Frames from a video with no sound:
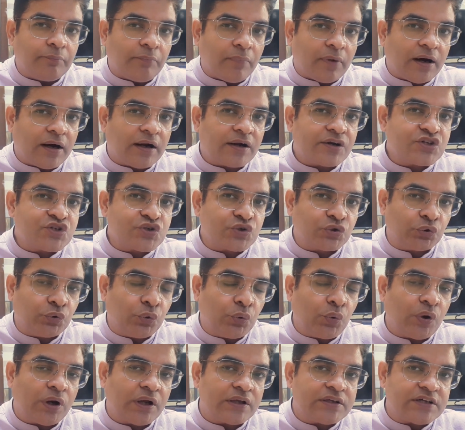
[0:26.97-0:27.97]
मार्च
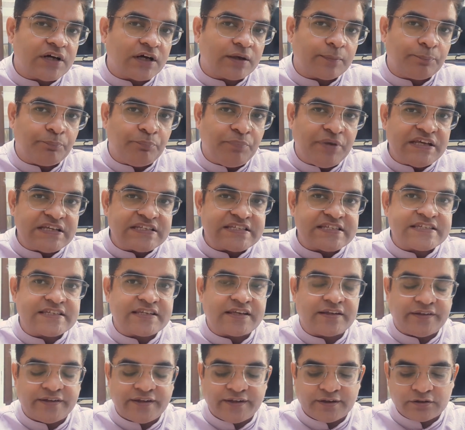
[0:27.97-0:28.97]
2020
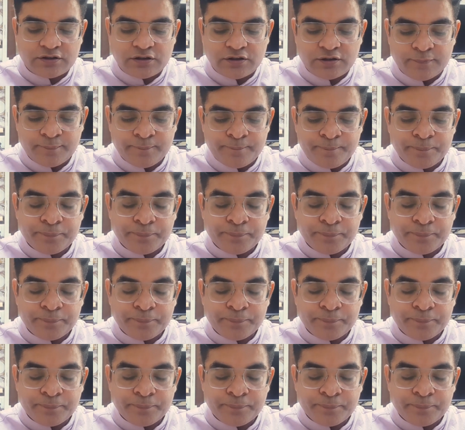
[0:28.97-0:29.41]
से लेकर